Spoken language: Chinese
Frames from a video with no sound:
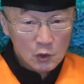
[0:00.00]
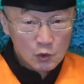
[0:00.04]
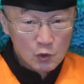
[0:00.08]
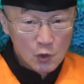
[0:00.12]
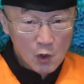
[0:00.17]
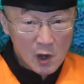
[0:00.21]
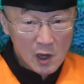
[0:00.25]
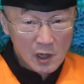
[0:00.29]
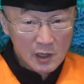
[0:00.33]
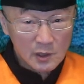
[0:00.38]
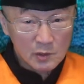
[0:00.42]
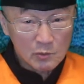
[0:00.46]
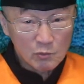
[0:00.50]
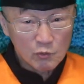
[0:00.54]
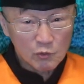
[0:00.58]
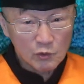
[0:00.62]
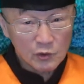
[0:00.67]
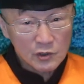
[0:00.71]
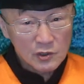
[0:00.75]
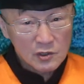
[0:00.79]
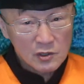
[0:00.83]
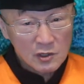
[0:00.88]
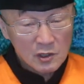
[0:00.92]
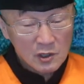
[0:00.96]
蔡英
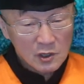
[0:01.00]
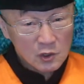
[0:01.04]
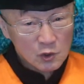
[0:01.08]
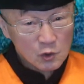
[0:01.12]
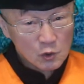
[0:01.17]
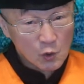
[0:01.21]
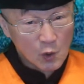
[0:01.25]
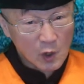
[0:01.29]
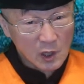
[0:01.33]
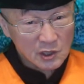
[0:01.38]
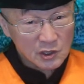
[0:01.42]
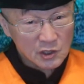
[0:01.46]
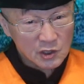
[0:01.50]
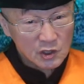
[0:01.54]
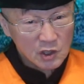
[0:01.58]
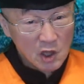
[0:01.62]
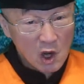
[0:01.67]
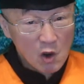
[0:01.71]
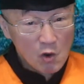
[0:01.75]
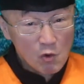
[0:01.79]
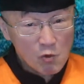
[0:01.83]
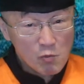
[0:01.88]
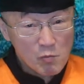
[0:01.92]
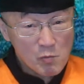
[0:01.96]
文、蔡
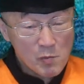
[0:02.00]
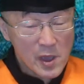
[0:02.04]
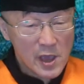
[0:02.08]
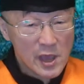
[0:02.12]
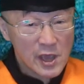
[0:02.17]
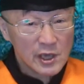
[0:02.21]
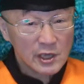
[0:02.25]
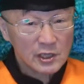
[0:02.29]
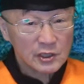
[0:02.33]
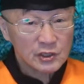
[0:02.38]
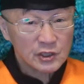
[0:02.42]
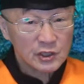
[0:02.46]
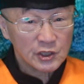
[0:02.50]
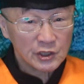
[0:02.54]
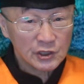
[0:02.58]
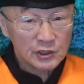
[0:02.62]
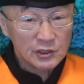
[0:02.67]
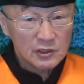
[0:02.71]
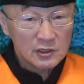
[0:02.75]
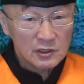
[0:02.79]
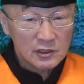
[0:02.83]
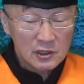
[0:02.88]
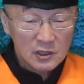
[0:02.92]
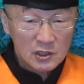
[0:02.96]
孝美
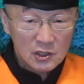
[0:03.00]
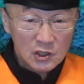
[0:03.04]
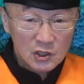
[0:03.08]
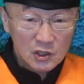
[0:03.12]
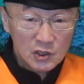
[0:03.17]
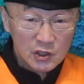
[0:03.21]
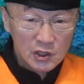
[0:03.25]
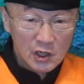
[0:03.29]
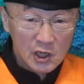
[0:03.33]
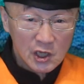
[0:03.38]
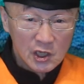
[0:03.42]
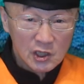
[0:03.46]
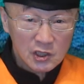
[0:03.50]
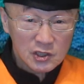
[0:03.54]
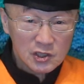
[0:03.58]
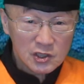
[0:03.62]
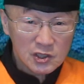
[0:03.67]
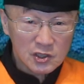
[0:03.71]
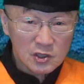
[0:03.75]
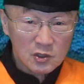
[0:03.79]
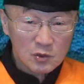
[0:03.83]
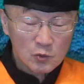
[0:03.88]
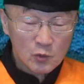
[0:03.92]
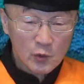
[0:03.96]
琴、谢
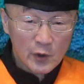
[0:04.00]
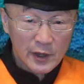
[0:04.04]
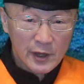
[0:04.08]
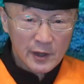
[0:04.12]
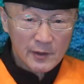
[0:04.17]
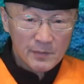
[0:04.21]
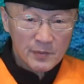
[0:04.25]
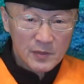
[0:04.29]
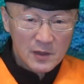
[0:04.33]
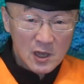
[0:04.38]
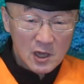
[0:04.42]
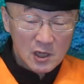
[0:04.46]
志伟、